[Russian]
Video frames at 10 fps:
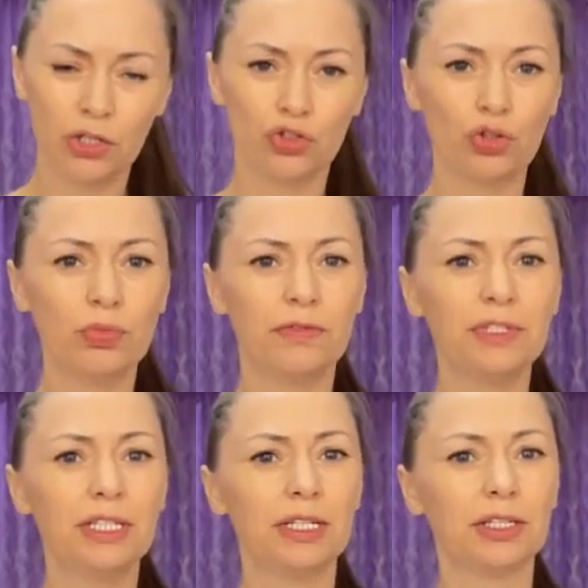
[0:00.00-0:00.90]
Чтобы
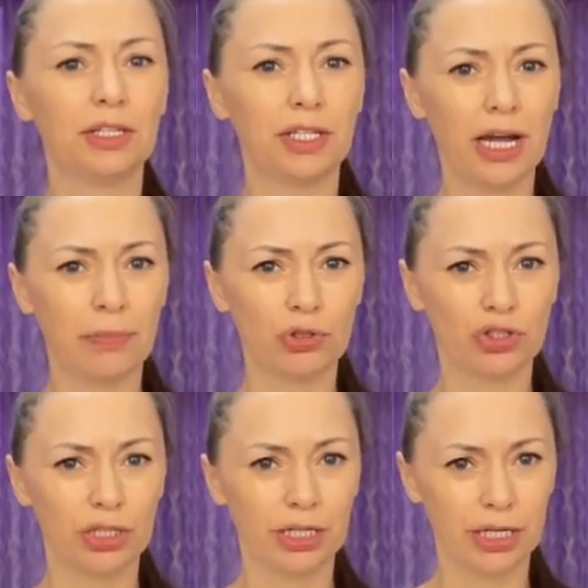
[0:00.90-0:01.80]
вытереть
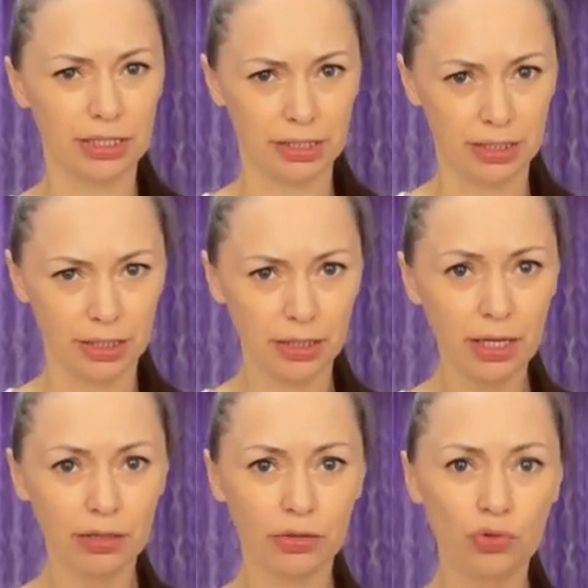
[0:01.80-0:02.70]
тряпочкой грязь со стола,
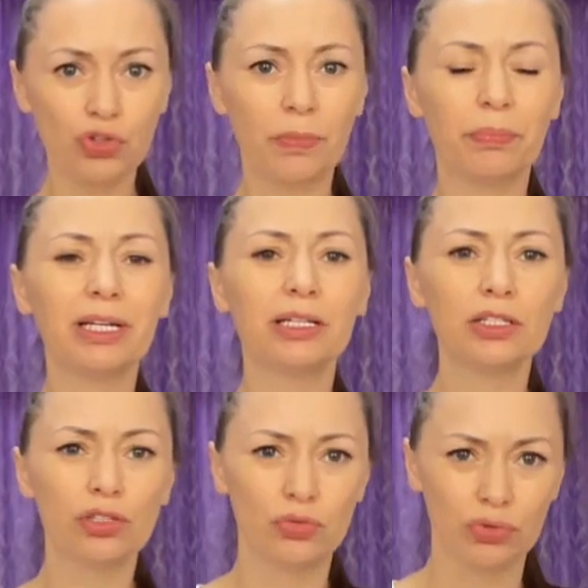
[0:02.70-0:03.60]
нужно
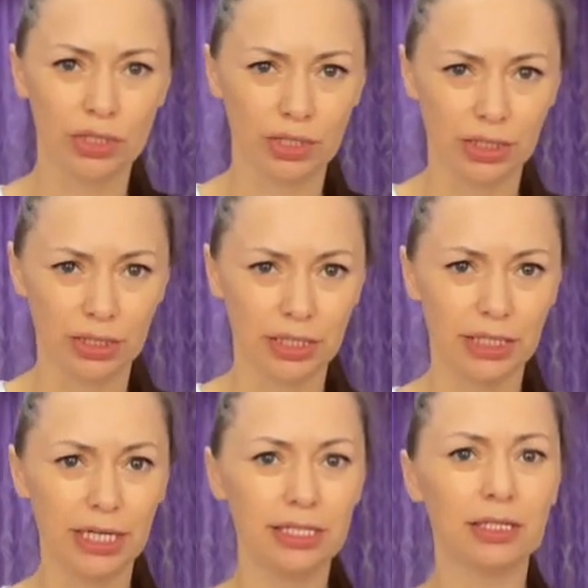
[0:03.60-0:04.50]
прикоснуться к этой
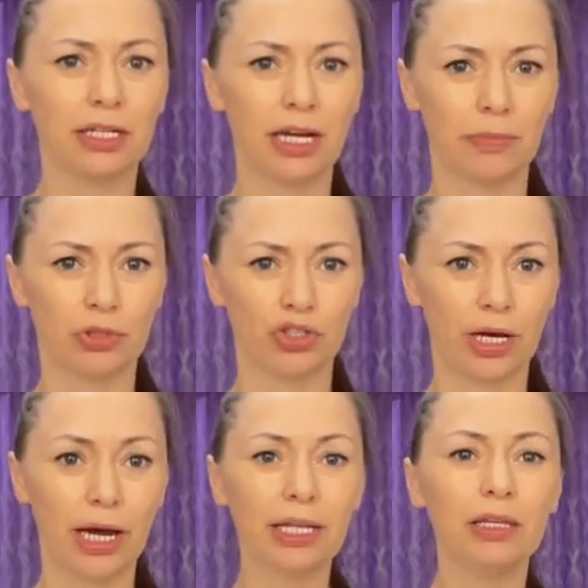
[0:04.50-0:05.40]
грязи
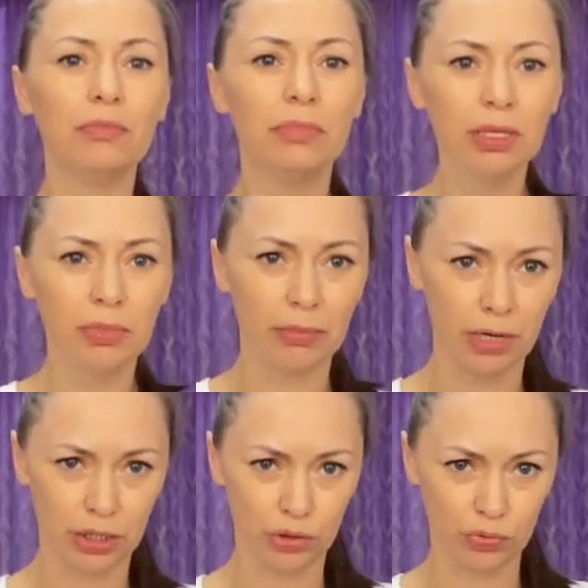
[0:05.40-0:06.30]
тряпочкой, а не мимо
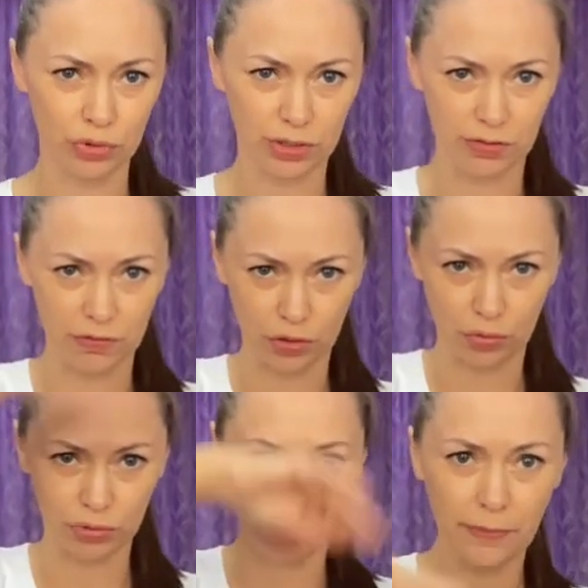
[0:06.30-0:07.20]
махнуть
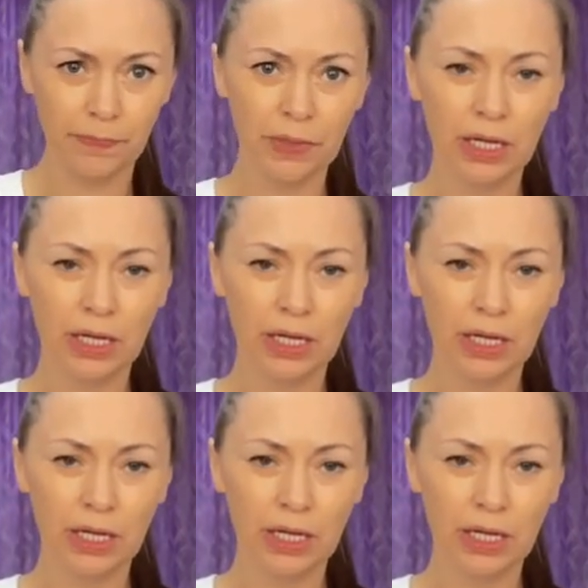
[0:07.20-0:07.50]
сверху. Да?